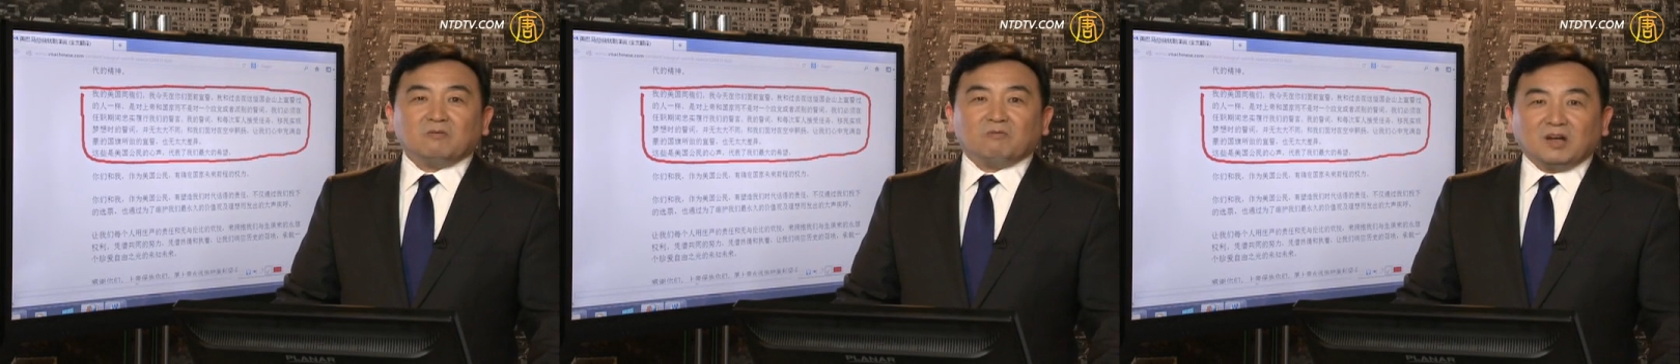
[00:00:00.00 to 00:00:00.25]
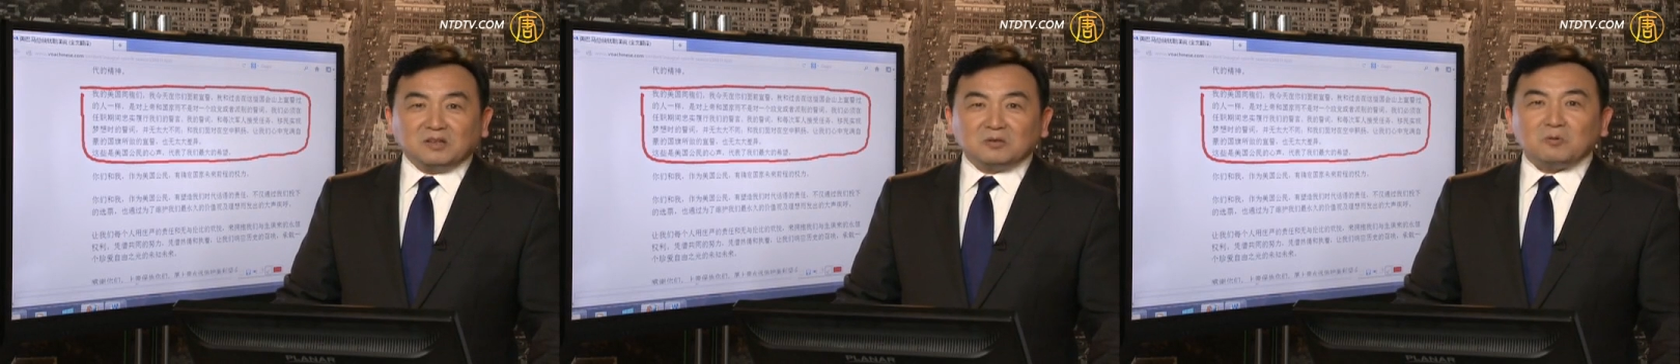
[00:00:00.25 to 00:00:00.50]

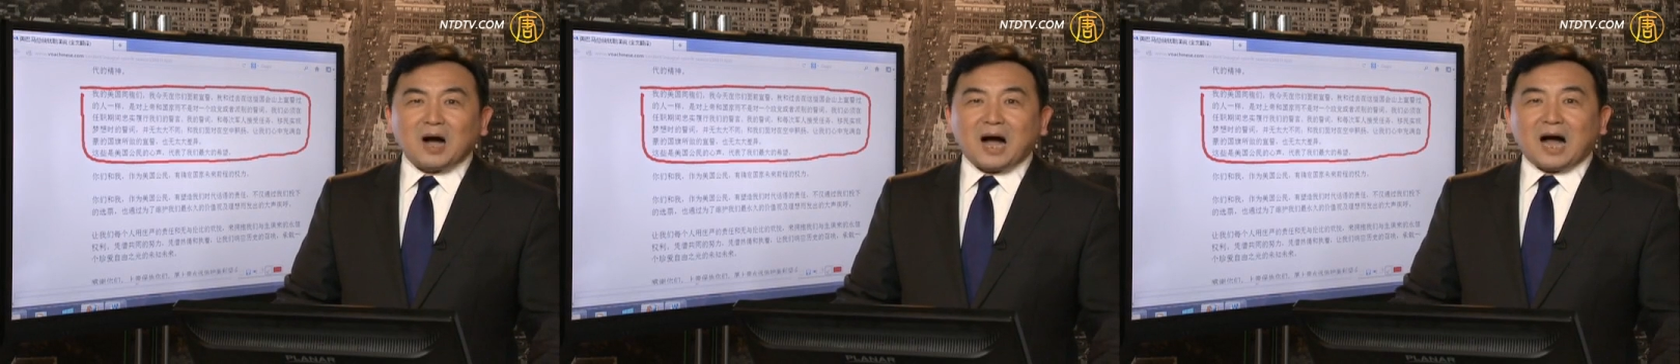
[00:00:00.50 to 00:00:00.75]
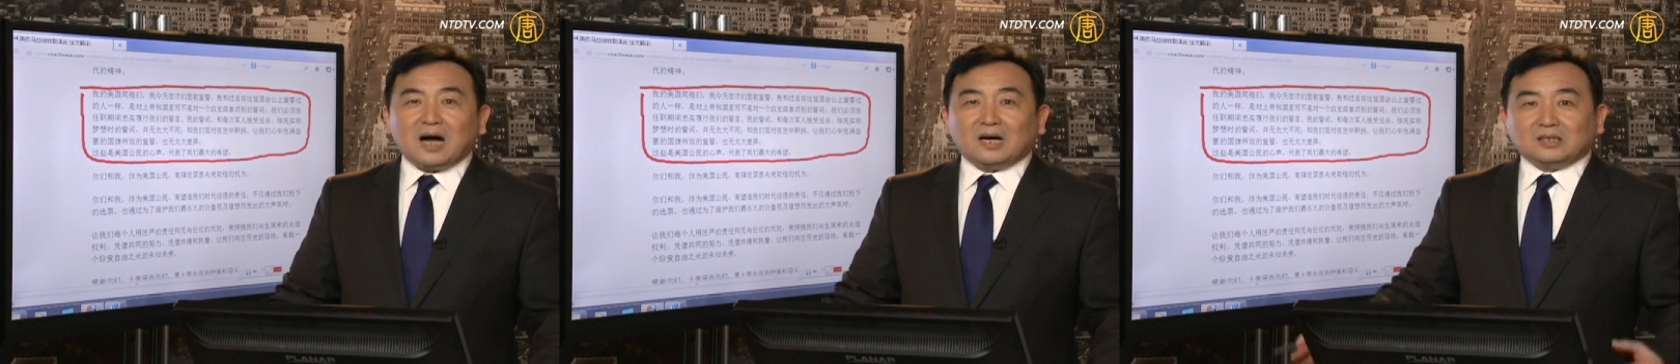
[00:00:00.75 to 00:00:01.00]
文
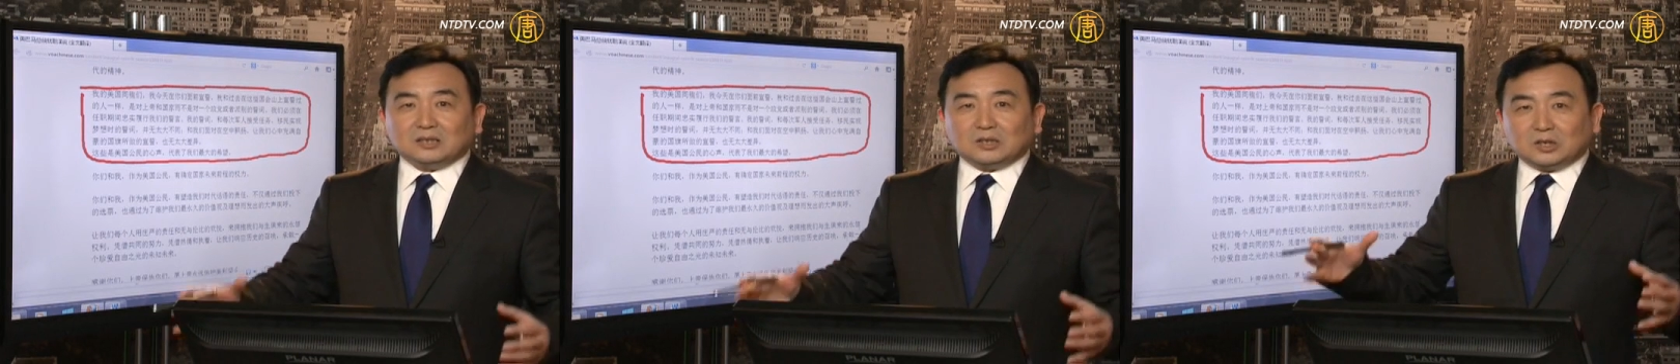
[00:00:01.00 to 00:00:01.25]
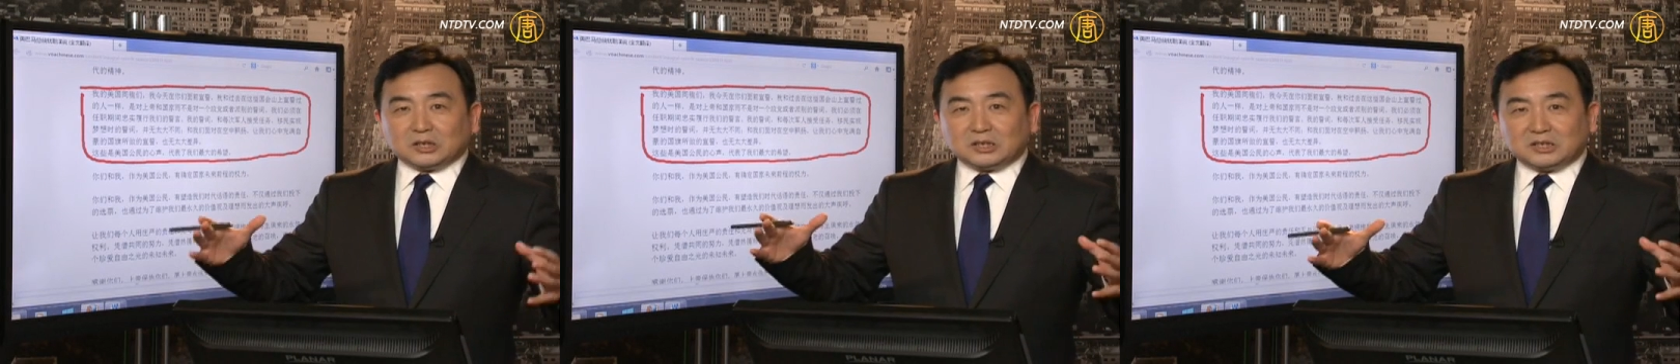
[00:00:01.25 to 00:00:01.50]
化
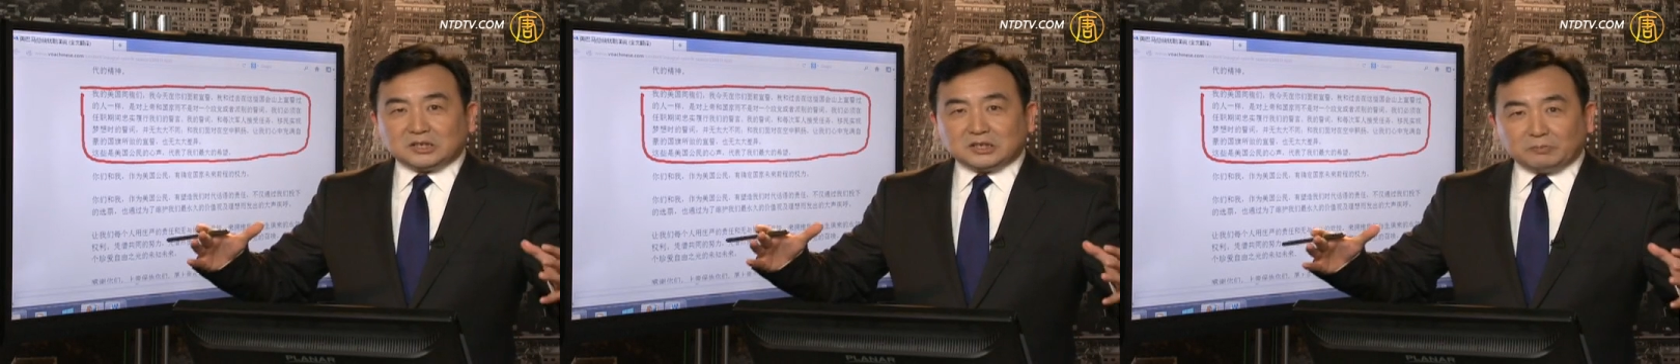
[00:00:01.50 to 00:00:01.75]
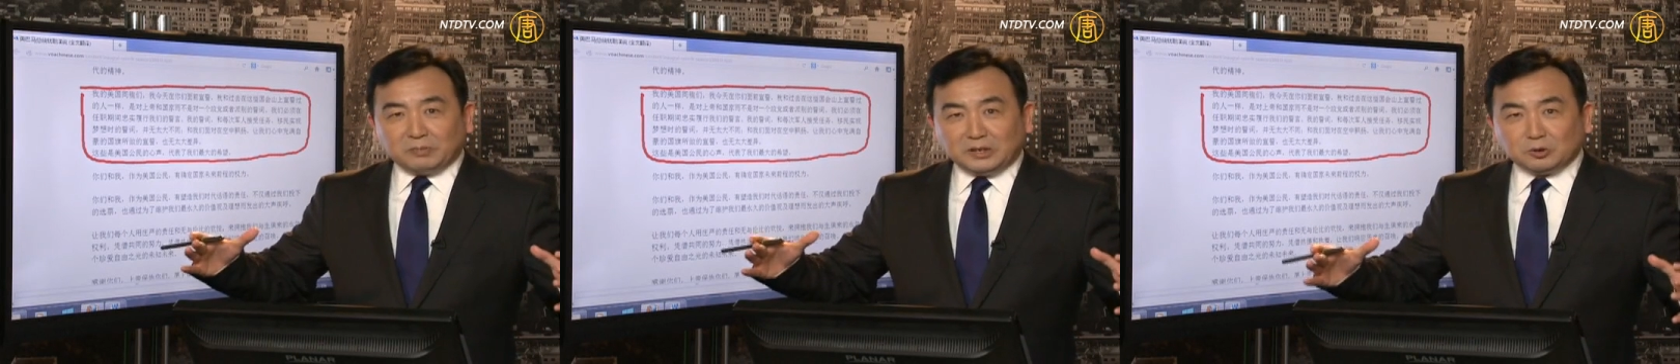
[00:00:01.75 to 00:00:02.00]

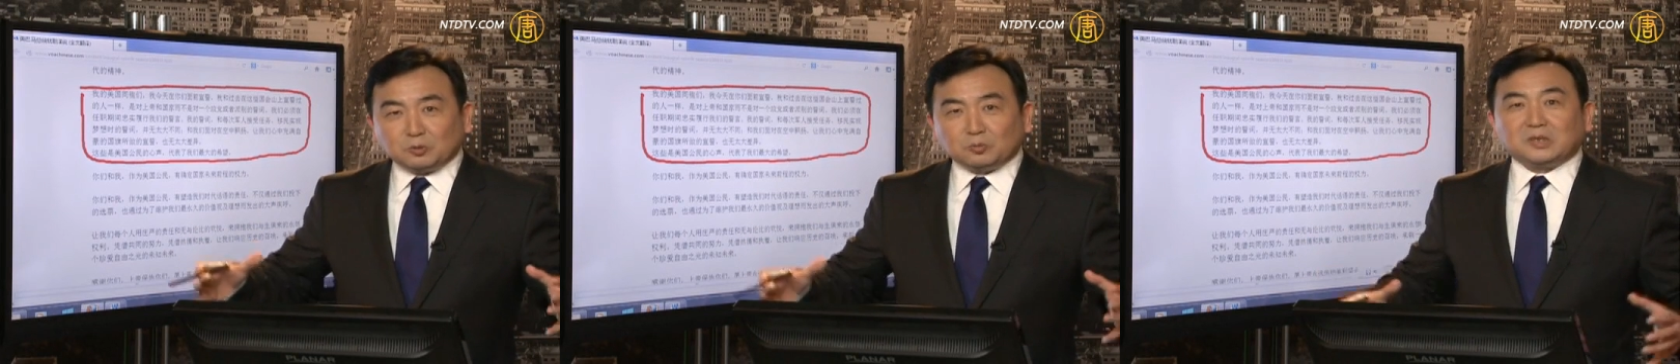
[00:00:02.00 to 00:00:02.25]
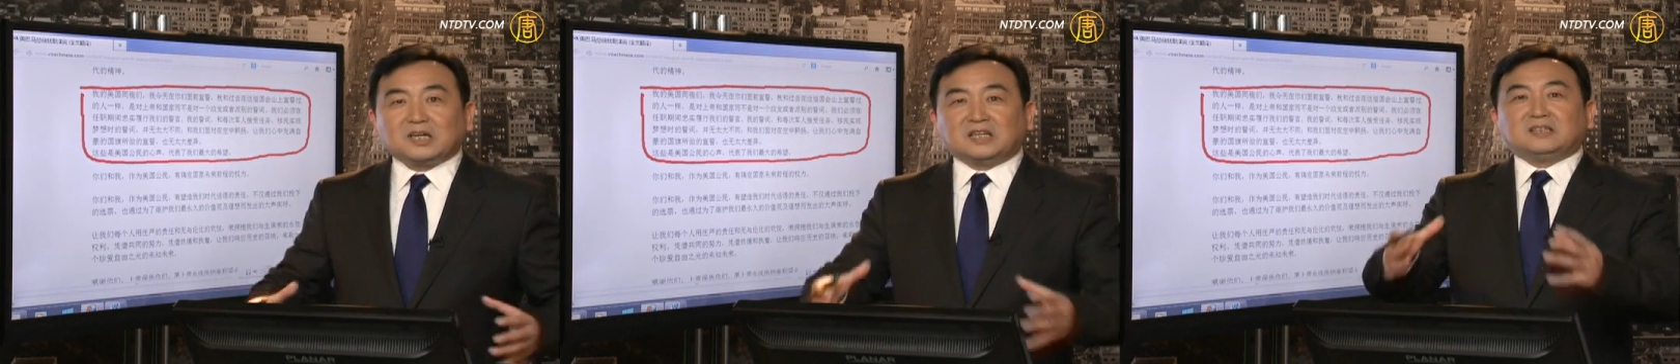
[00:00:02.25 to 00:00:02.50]
是民族
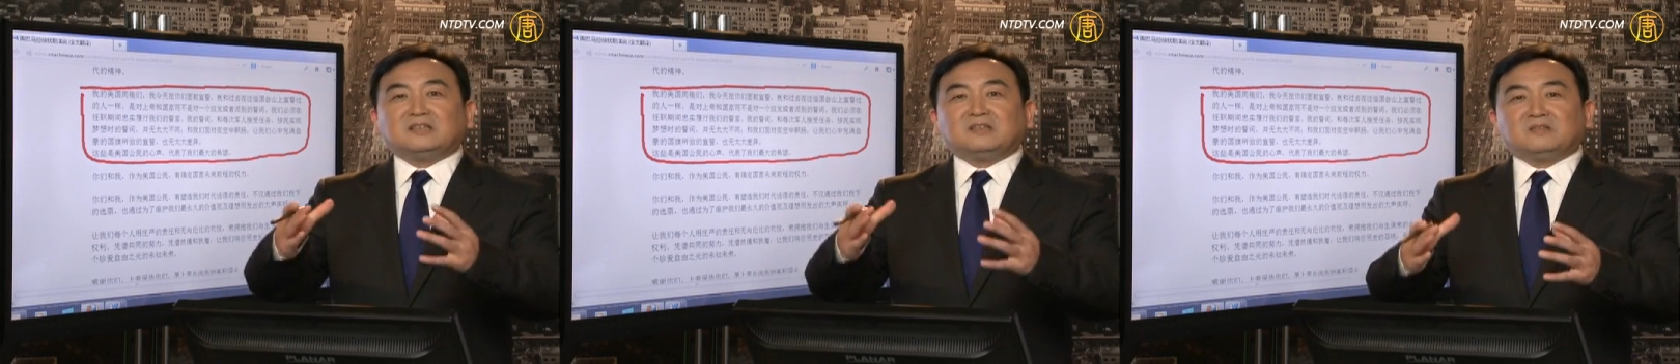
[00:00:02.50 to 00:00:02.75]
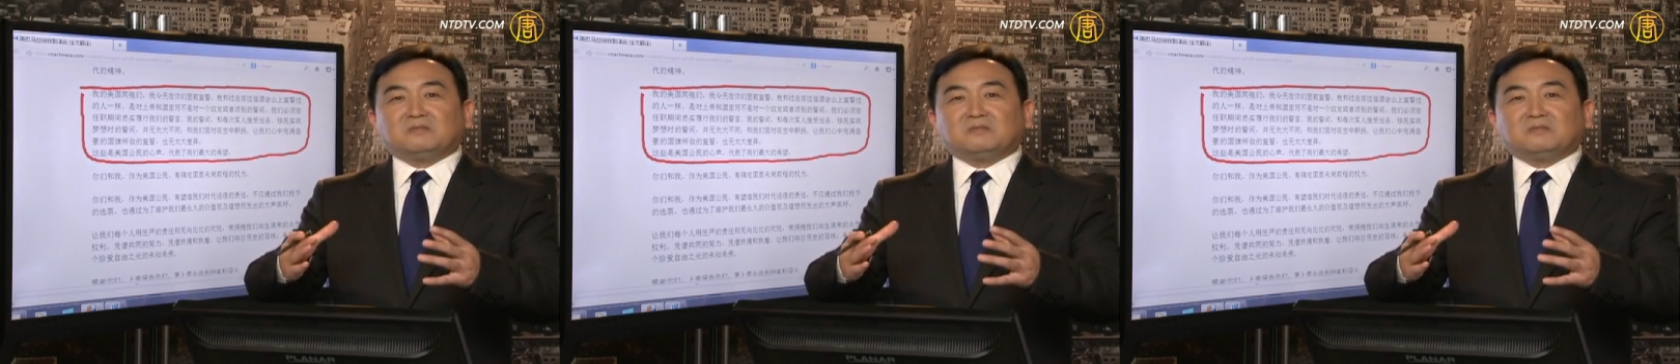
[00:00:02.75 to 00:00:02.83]
的根。